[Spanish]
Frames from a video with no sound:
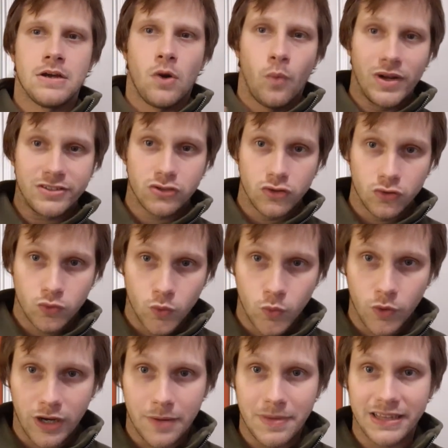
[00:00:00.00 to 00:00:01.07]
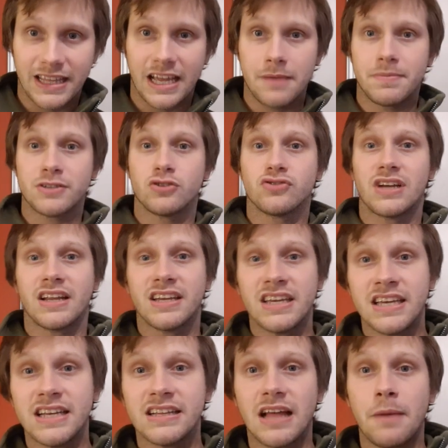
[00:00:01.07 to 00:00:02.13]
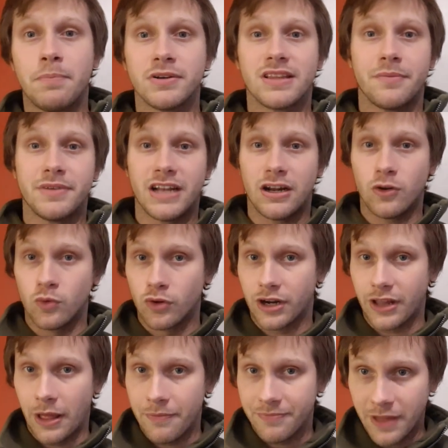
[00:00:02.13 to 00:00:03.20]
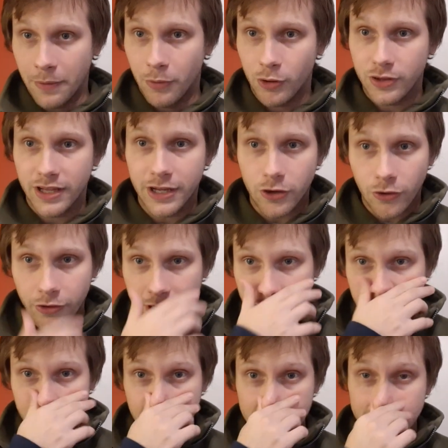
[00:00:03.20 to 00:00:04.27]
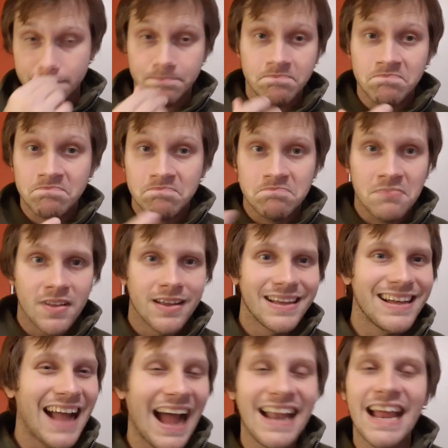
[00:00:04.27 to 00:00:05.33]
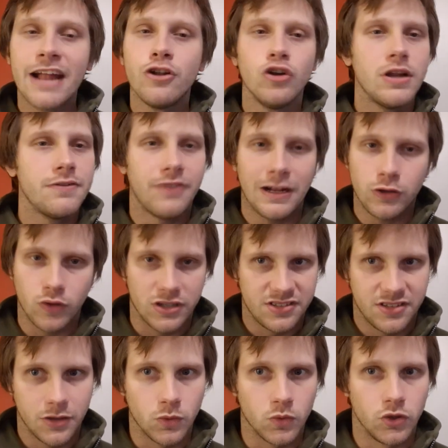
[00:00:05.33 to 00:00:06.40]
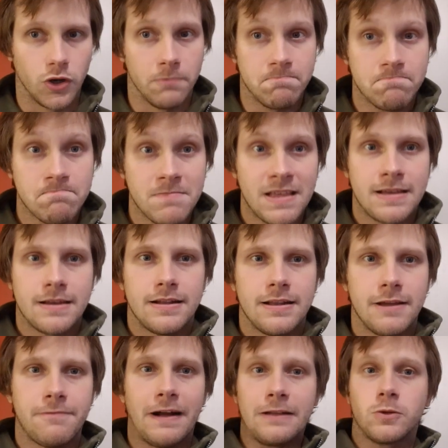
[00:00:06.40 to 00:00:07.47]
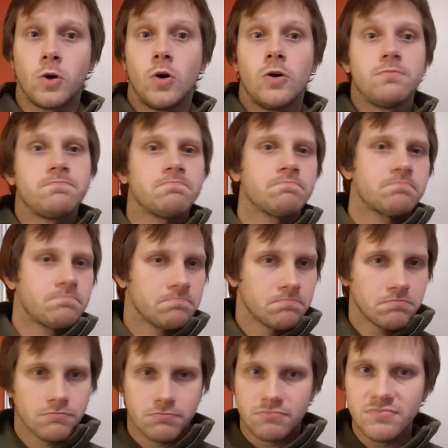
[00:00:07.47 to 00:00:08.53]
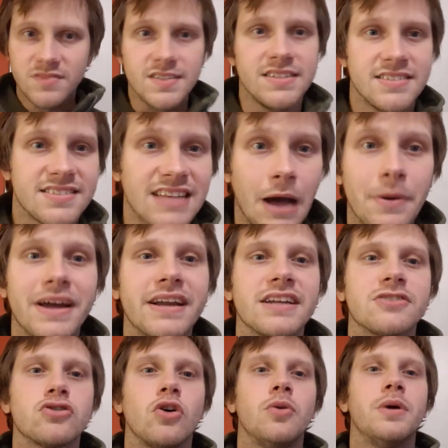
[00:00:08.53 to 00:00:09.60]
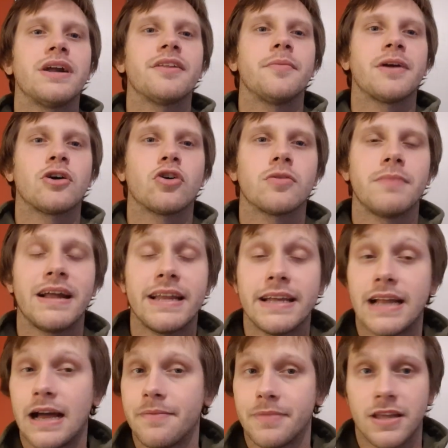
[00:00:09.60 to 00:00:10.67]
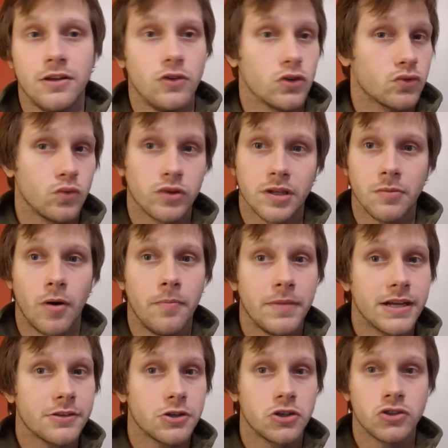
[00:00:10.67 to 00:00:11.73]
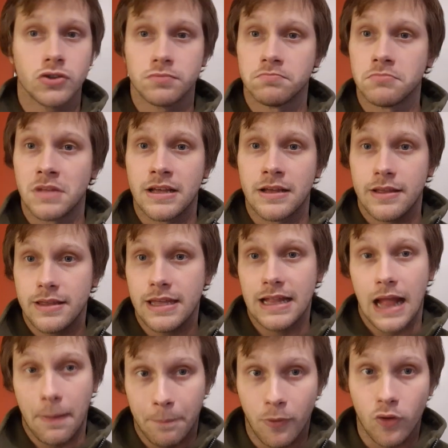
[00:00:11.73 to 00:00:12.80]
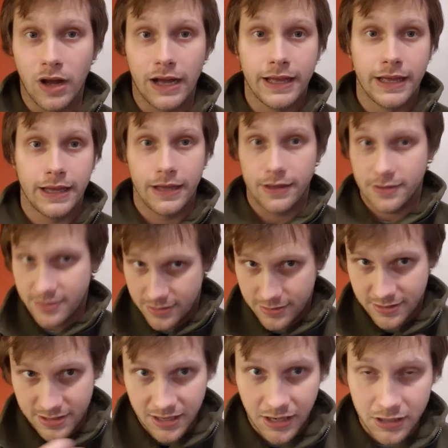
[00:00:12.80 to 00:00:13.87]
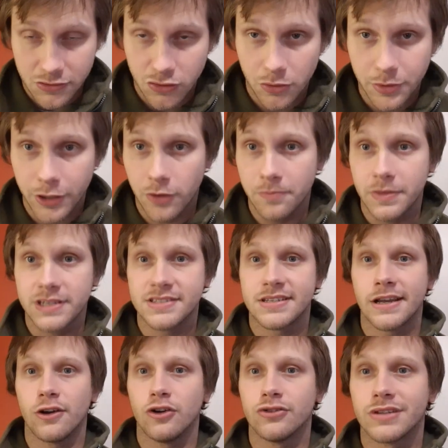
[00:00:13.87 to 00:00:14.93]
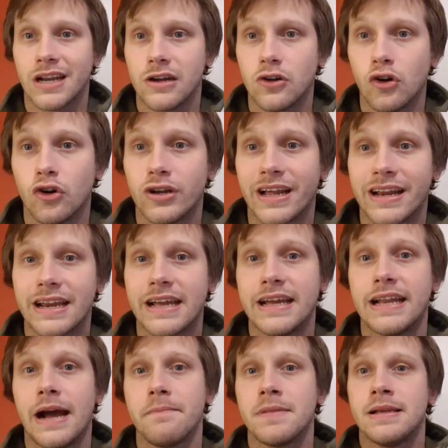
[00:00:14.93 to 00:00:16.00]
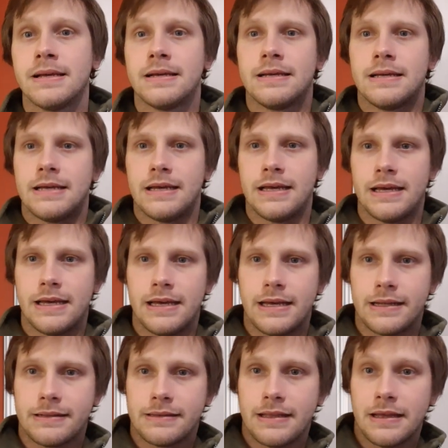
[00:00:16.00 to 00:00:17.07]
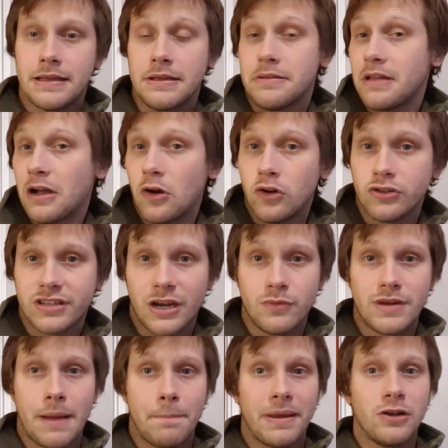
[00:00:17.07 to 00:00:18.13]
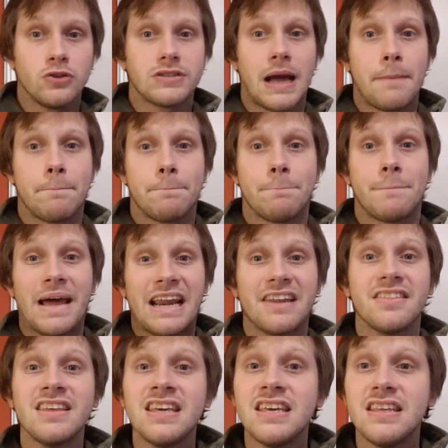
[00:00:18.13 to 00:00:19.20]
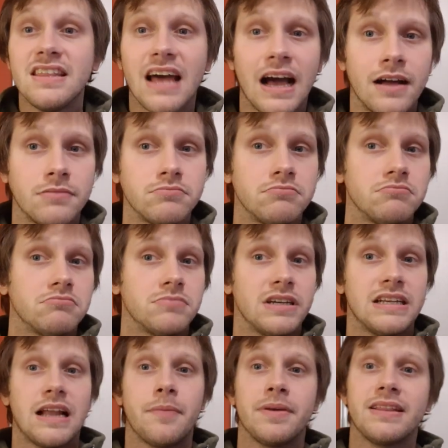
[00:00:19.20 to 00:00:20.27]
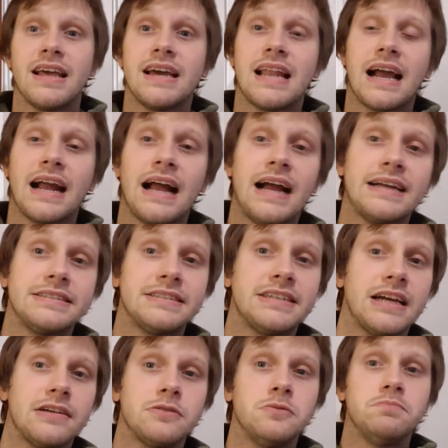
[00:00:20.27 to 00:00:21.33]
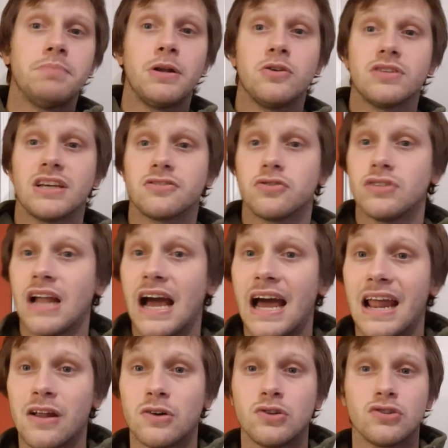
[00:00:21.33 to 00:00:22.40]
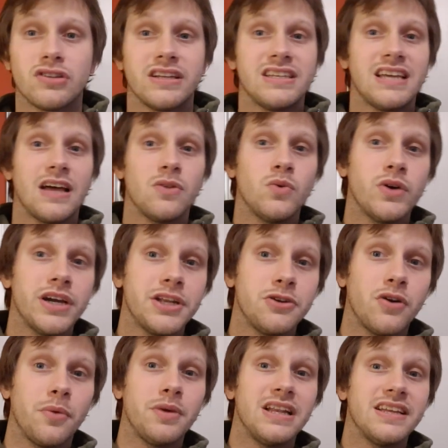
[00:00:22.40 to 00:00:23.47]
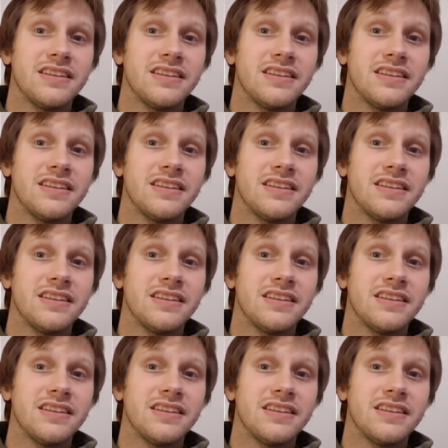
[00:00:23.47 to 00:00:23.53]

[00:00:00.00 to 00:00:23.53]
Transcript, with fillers: Watson tuvo un remate que pasó cerquita, después también algún desborde de Rodríguez. Ganas no le faltó a Instituto. Le faltó saber resolver de mejor manera en los últimos metros y en las pocas que sí resolvieron bien se encontraron con Herrera. Este, de contra una pelota perdida, en la mitad de la cancha, de un pelotazo largo, no tenía dueño,